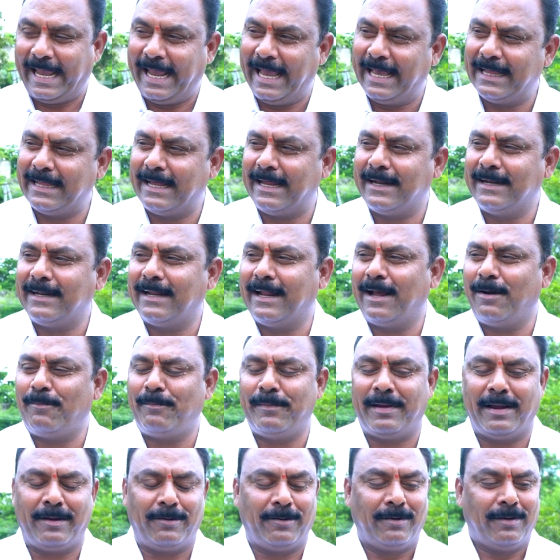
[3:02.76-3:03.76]
ఏదన్నా
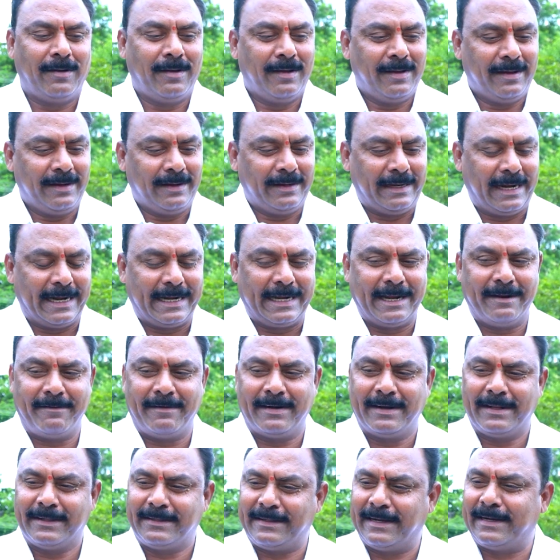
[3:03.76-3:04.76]
మేము
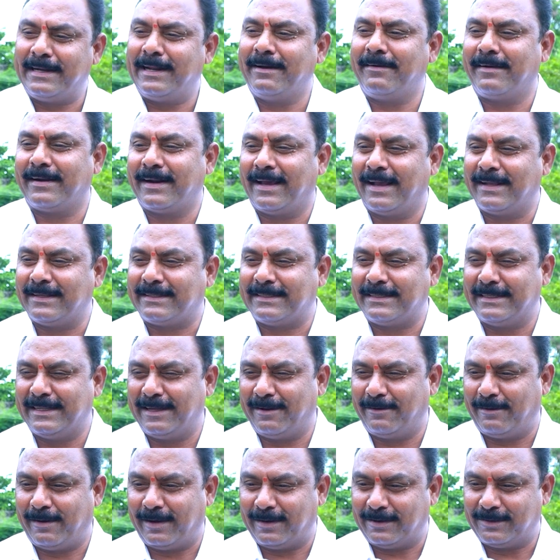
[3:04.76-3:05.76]
ఎడ్డేమంటే తెడ్డం
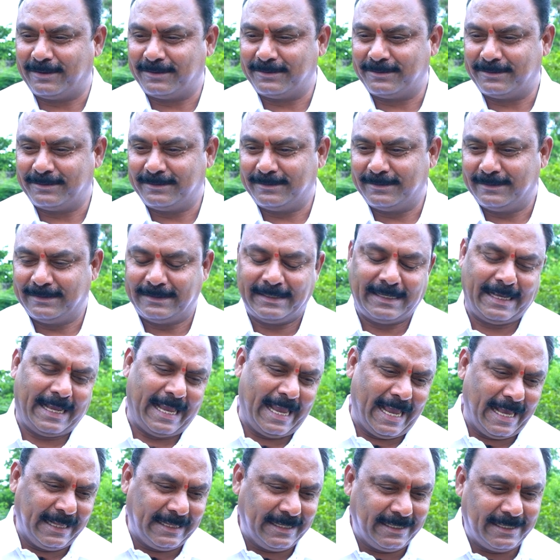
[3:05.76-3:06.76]
అనాల్సిందే వాళ్ళు
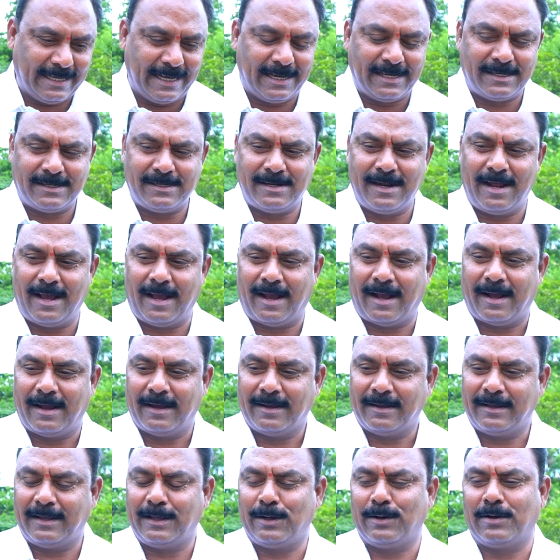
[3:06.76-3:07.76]
ఏది చేసినా
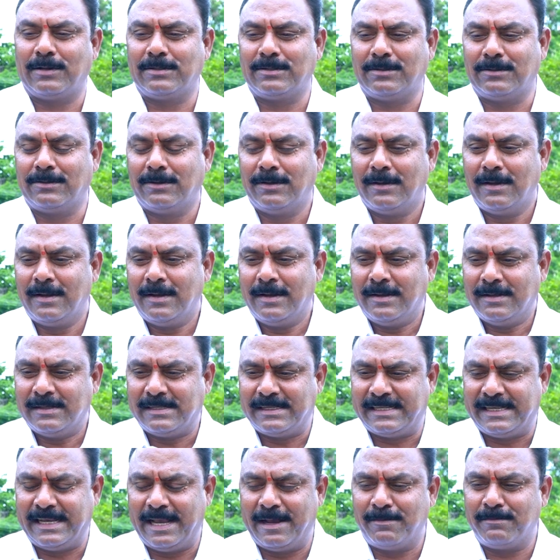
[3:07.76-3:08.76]
ఈరోజు
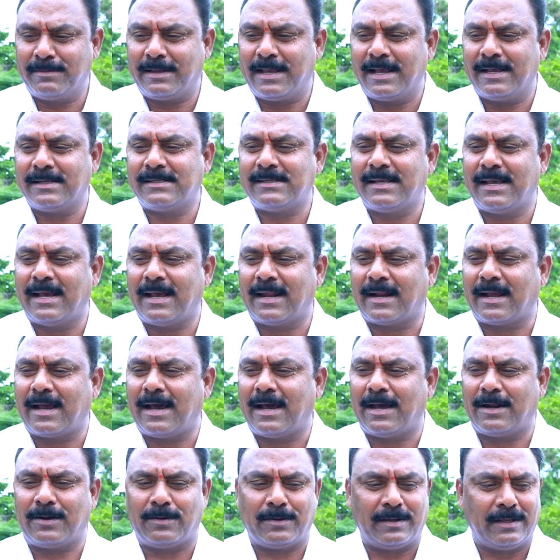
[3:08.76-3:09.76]
సీఎం కేసీఆర్
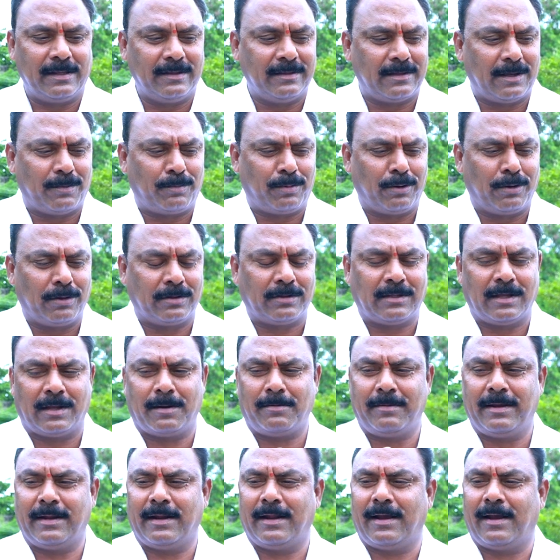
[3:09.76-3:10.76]
గారు ఇంత
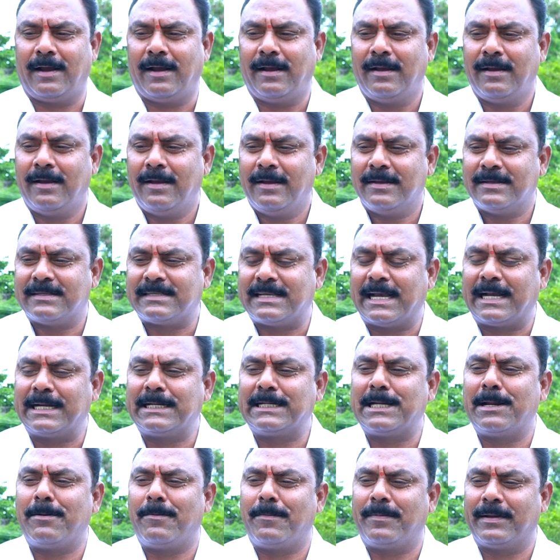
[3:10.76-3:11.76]
బృహత్తరమైన
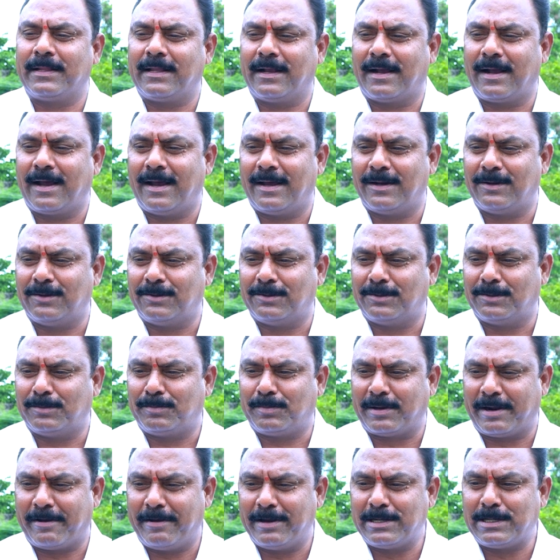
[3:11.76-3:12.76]
సంక్షేమ పథకాలు
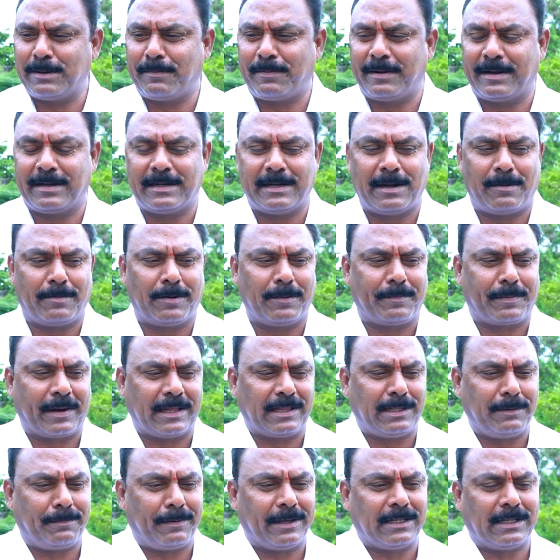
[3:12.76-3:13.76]
ప్రవేశపెట్టినప్పుడు
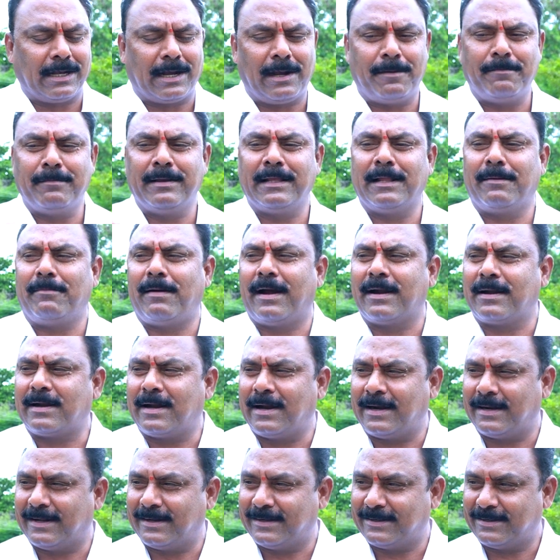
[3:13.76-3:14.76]
ప్రతి పథకం మీద
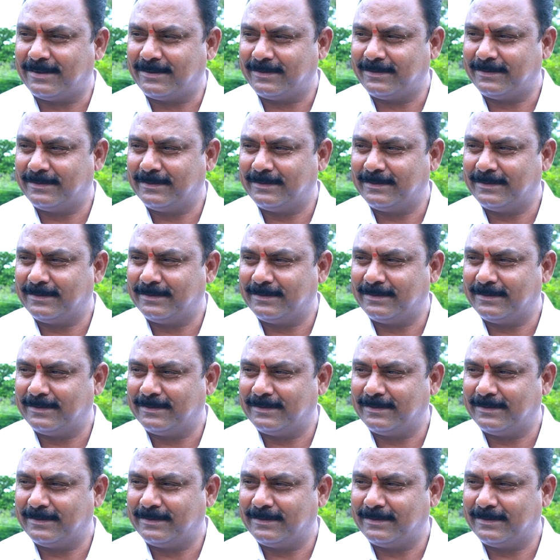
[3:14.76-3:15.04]
మాట్లాడింది